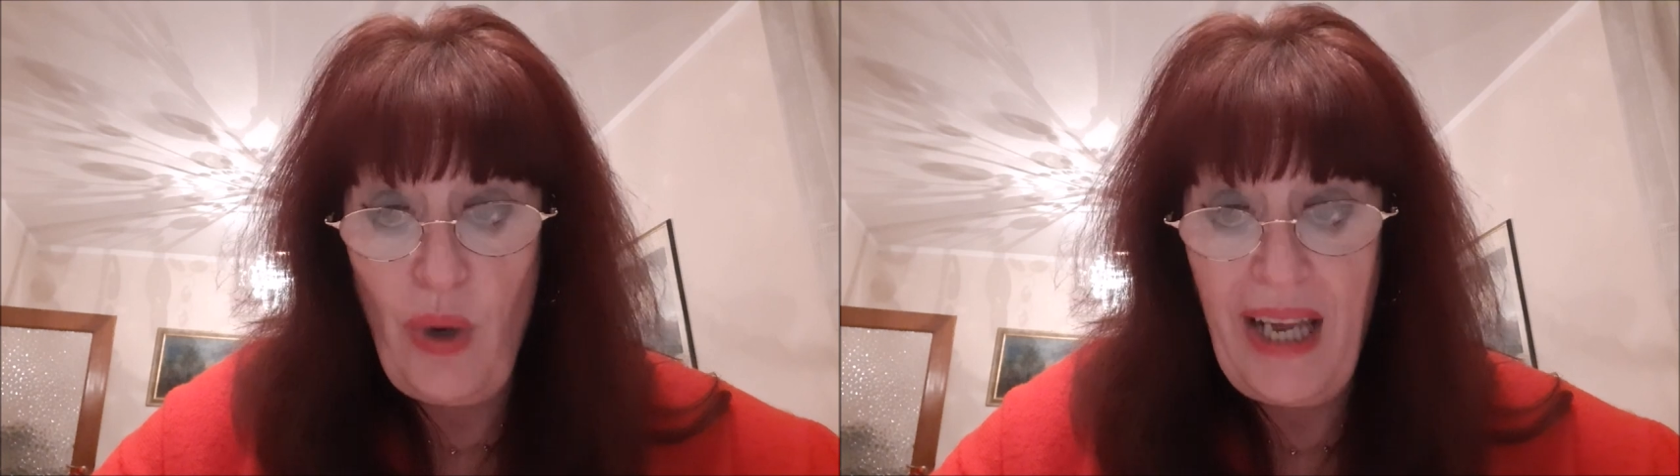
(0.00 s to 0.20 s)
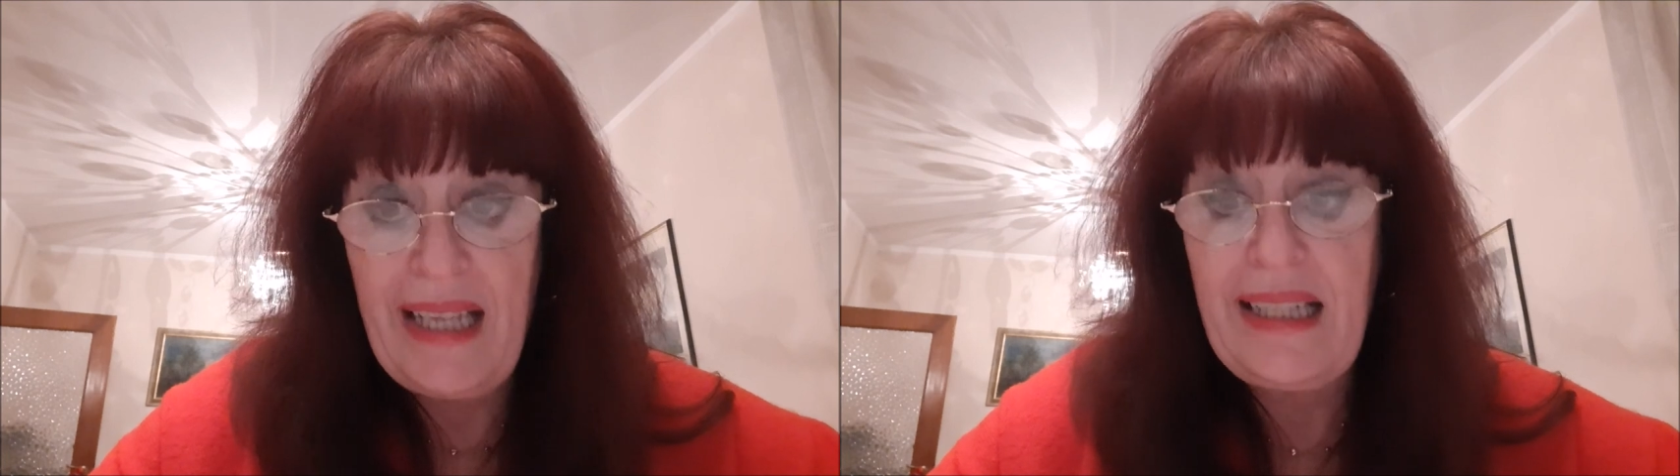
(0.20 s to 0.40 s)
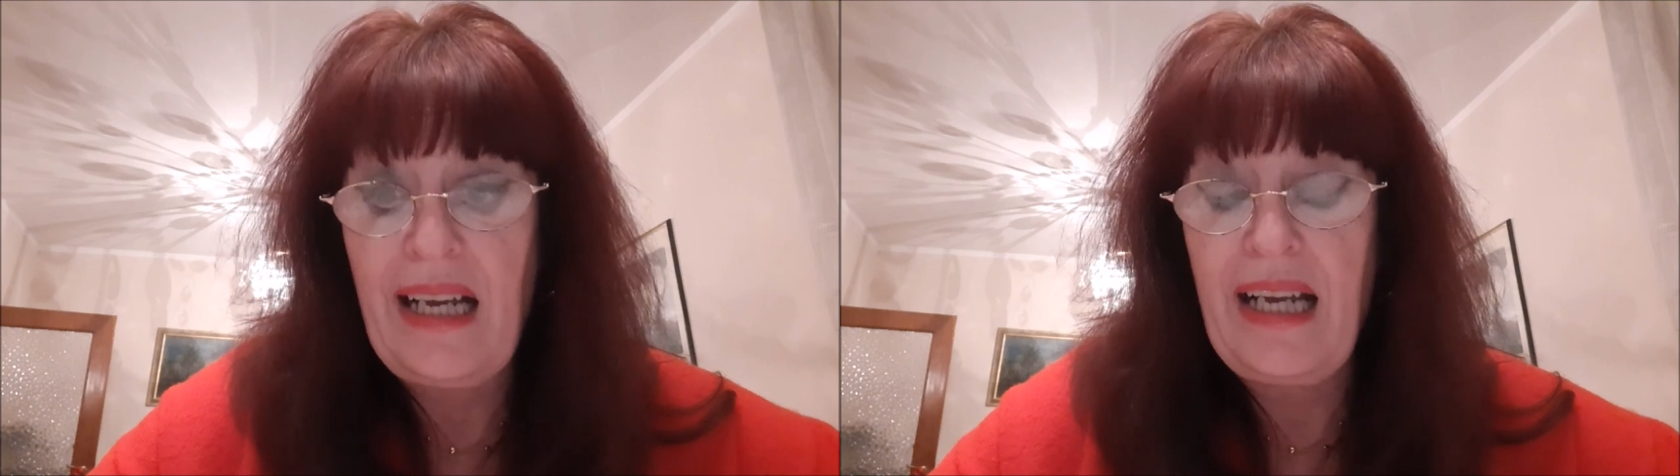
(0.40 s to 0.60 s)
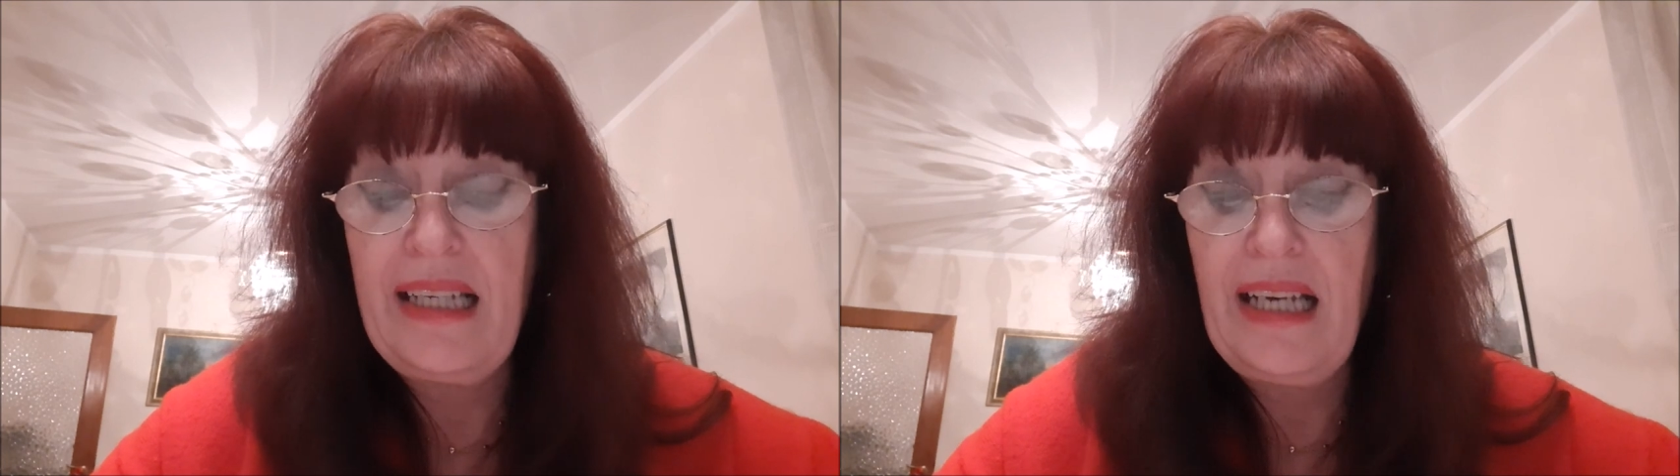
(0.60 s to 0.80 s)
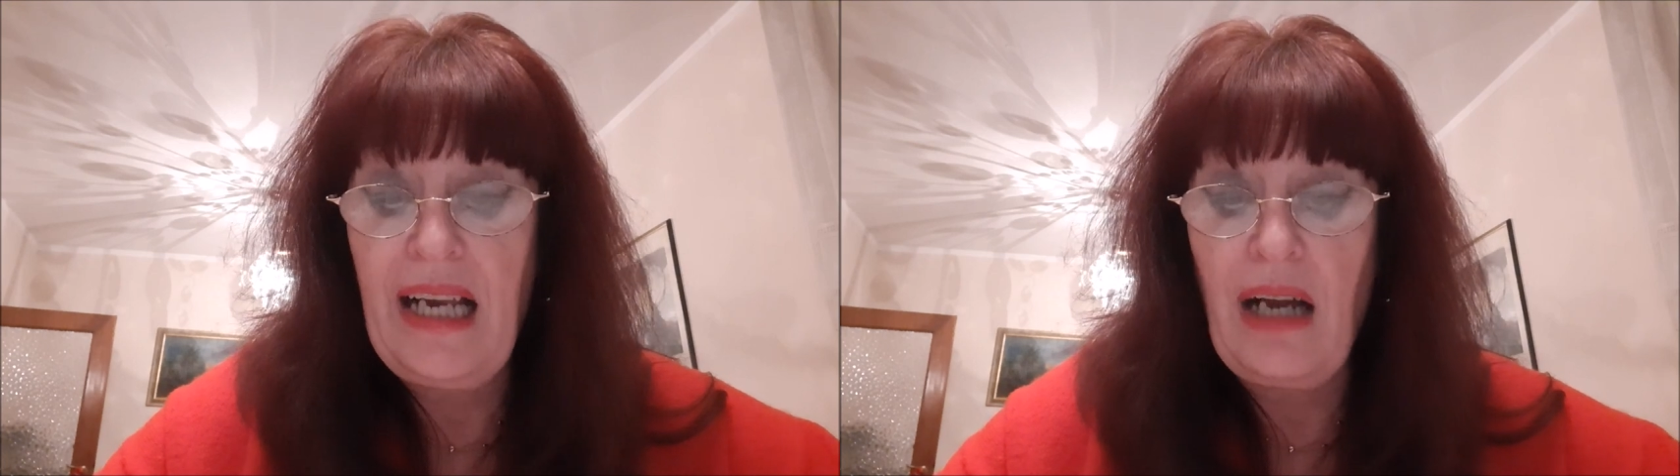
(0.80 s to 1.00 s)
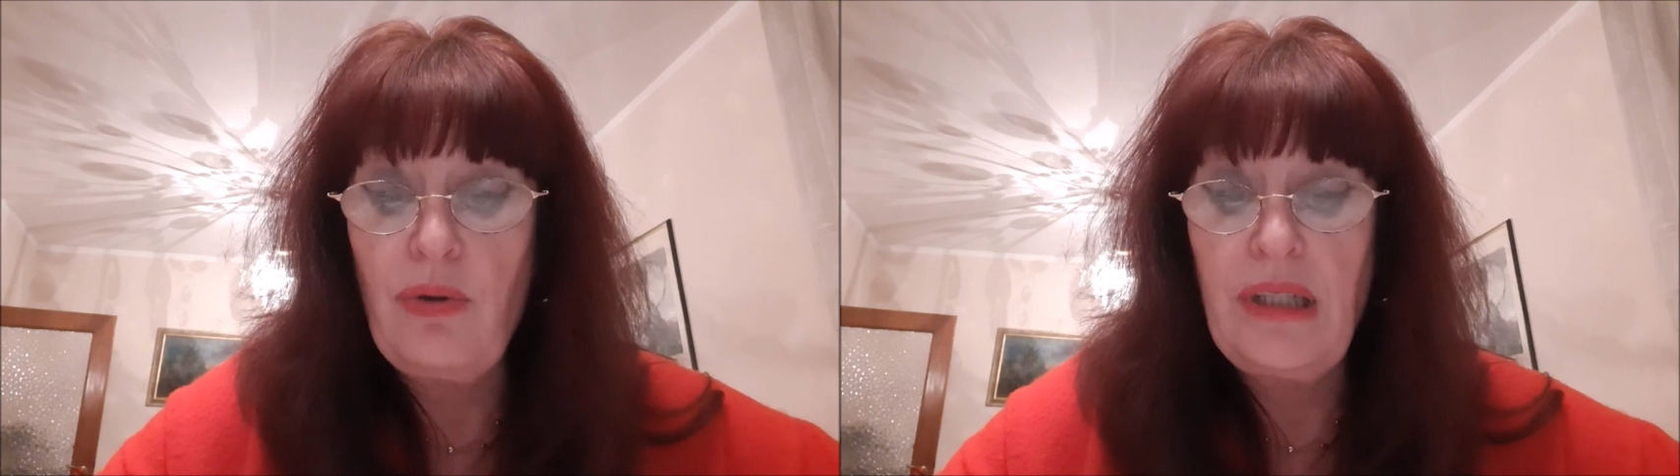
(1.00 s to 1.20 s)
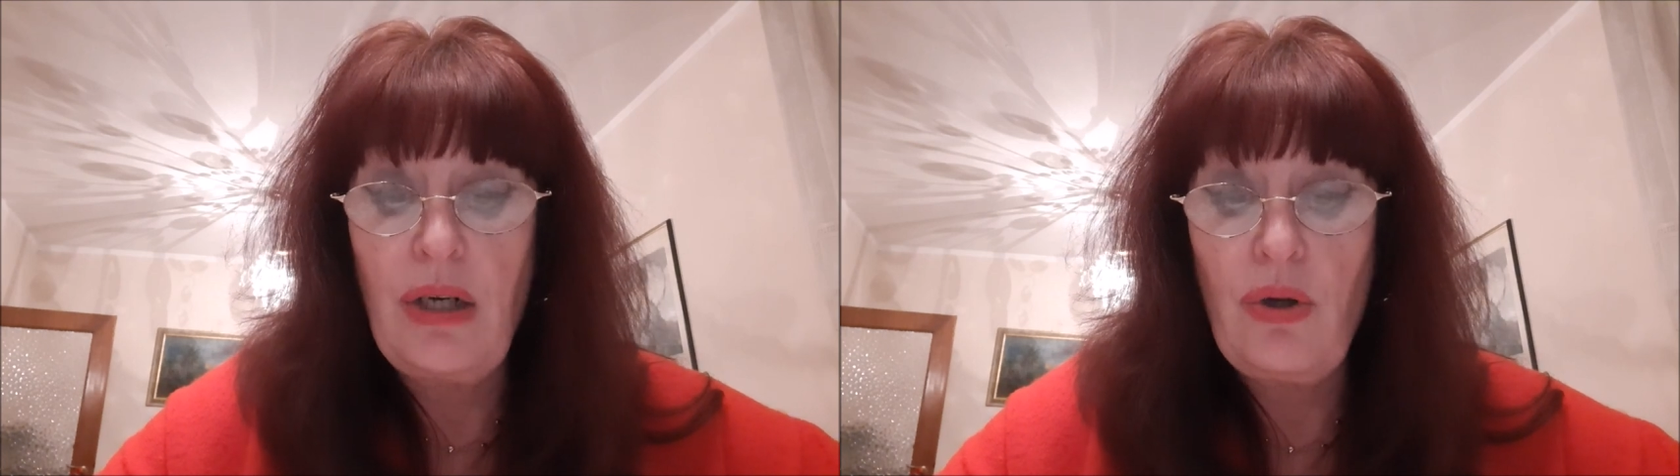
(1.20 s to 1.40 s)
queta che nel lago del